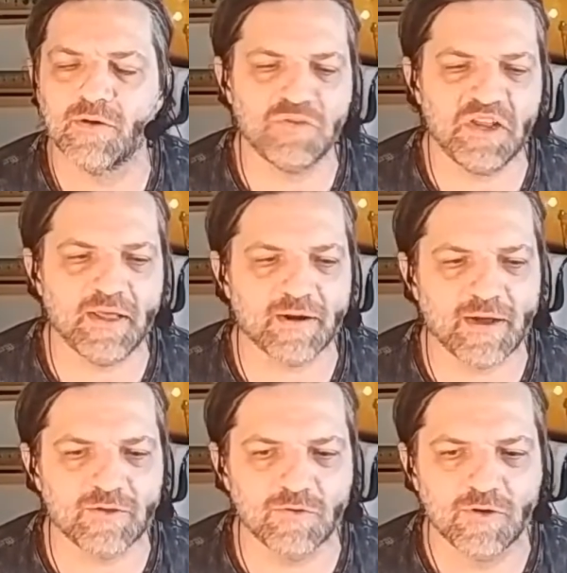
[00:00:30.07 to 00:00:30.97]
eu teria
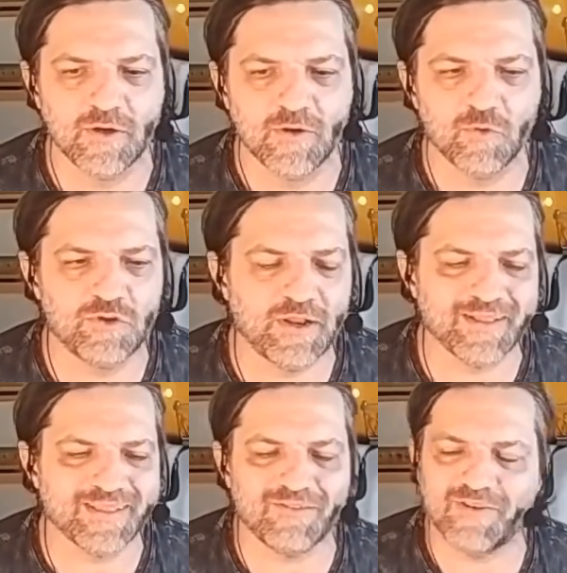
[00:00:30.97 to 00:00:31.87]
errado ou
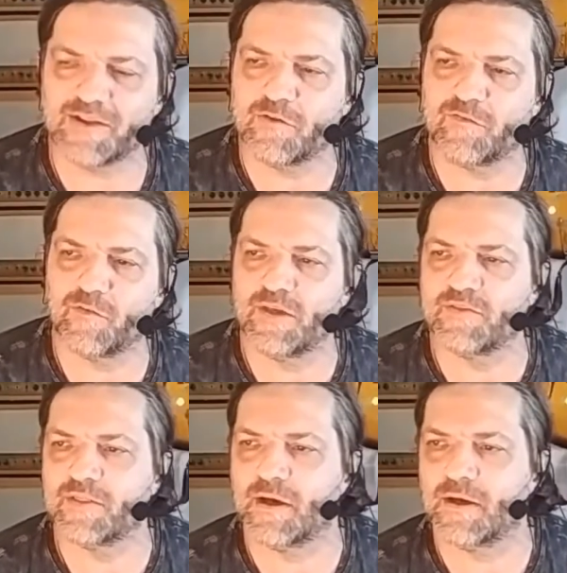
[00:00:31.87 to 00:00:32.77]
teria travado a
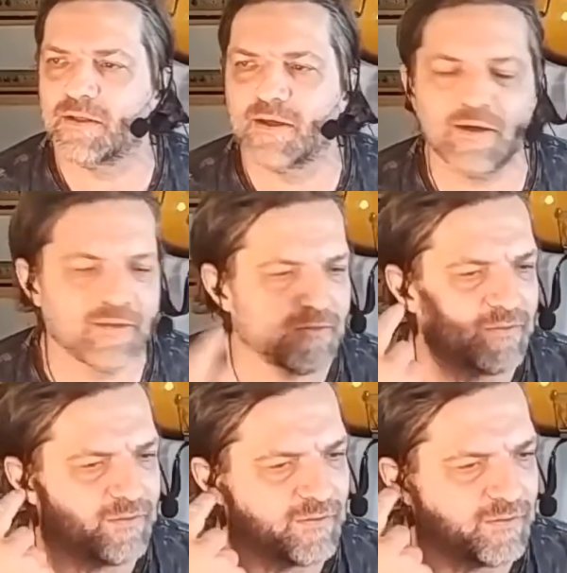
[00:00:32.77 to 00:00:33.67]
fluência da, da
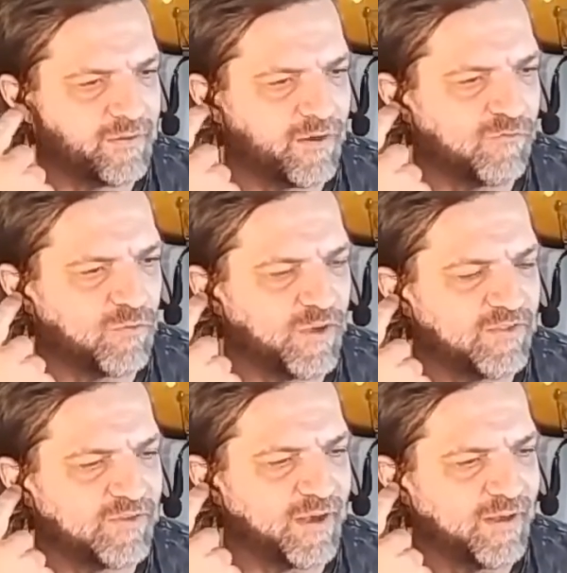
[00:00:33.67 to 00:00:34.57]
a
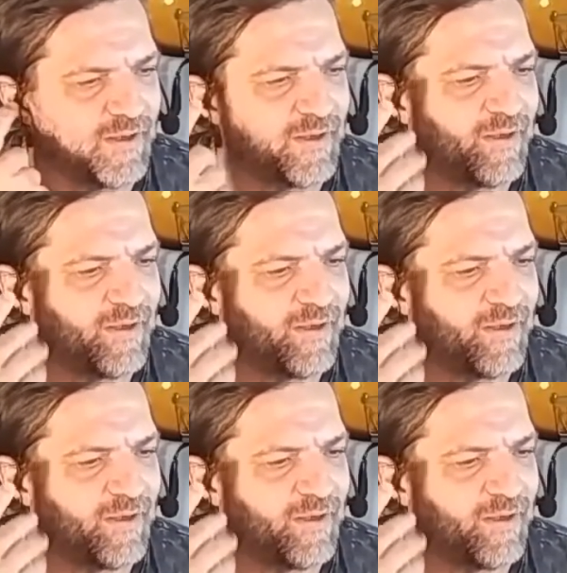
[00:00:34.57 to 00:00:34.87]
fluência